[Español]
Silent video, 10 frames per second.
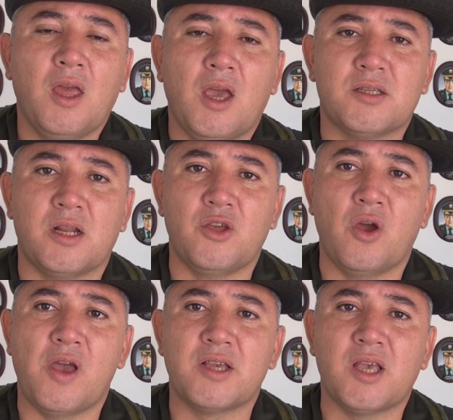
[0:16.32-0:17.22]
Este
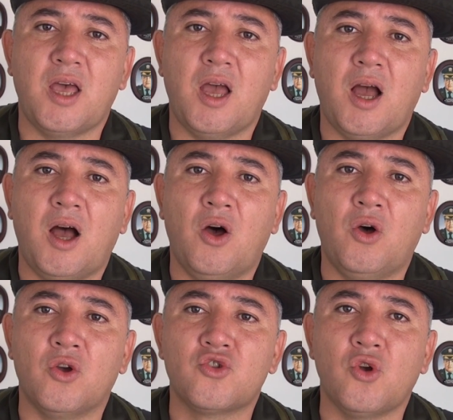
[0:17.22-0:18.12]
niño ya se ha
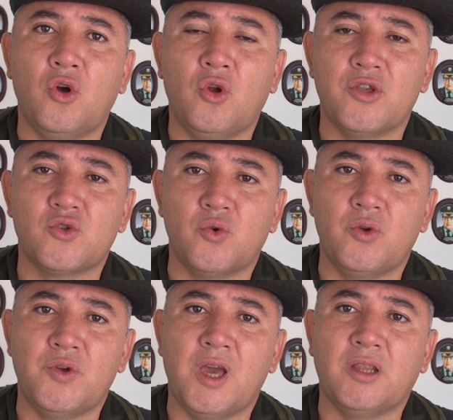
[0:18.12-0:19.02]
dejado solo en su
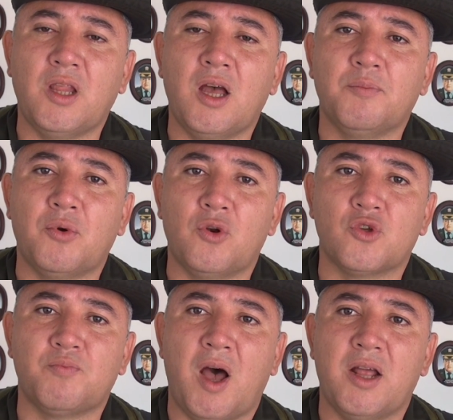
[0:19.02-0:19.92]
vivienda por
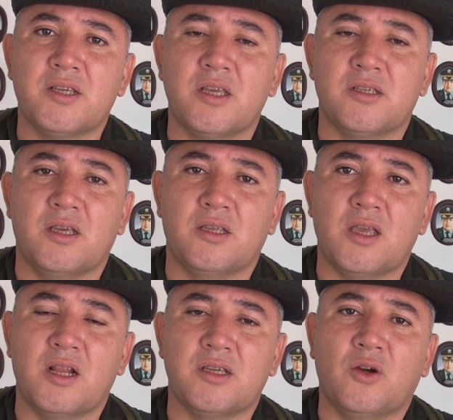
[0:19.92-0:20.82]
los padres quienes
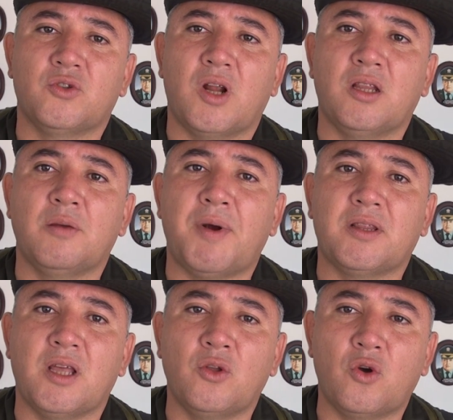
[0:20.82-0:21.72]
se, encontraban
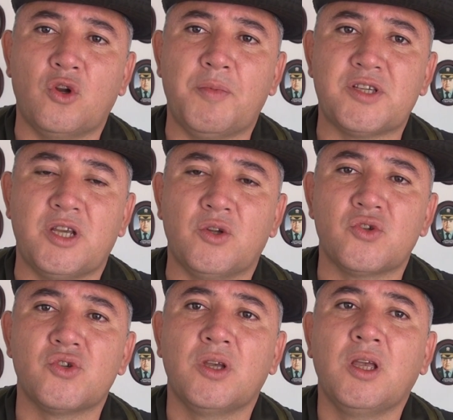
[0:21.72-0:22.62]
departiendo con los
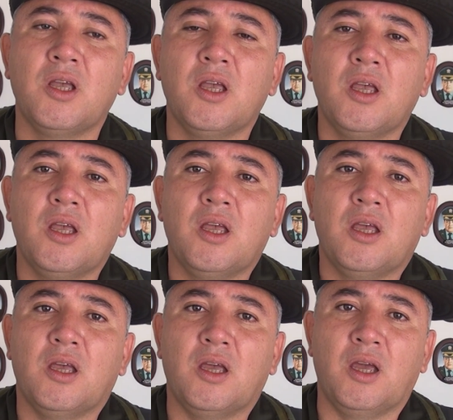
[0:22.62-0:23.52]
vecinos.
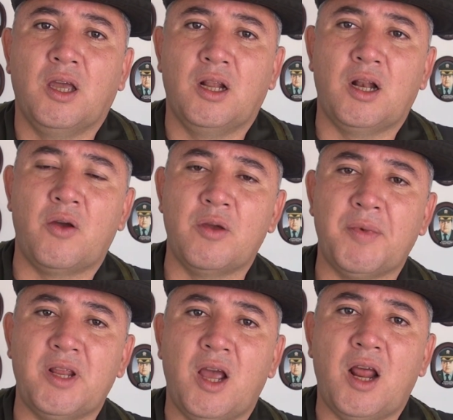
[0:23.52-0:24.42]
Eh, la
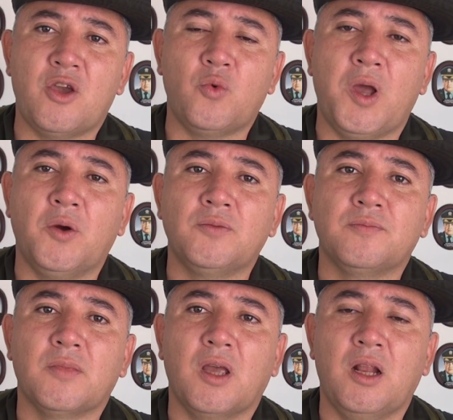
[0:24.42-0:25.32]
bienvenida al año nuevo,
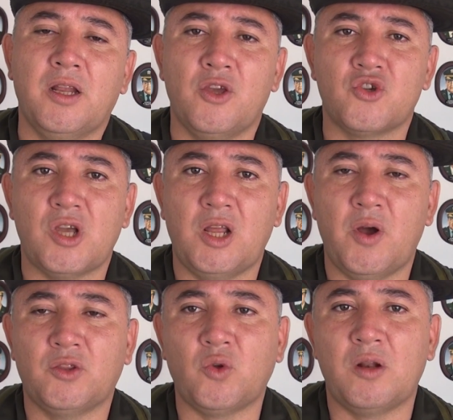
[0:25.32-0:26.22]
el niño se
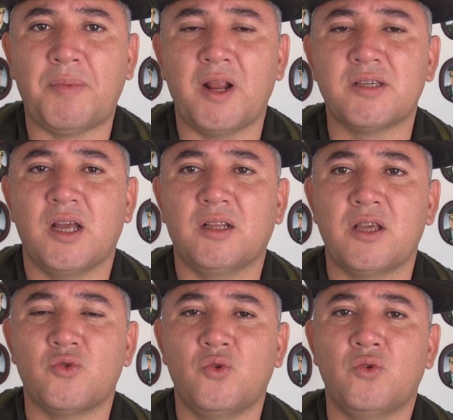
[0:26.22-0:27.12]
levantó al parecer
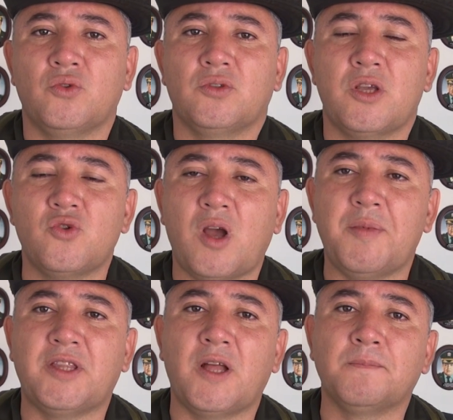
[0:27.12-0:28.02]
de su, de su
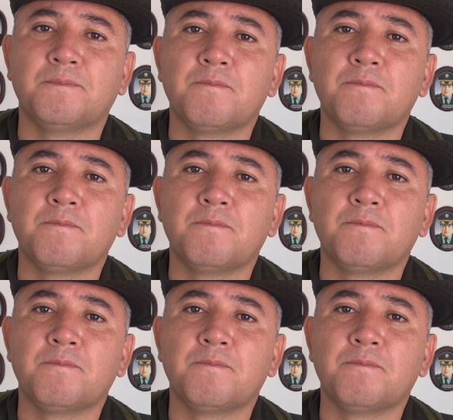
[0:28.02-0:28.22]
camita,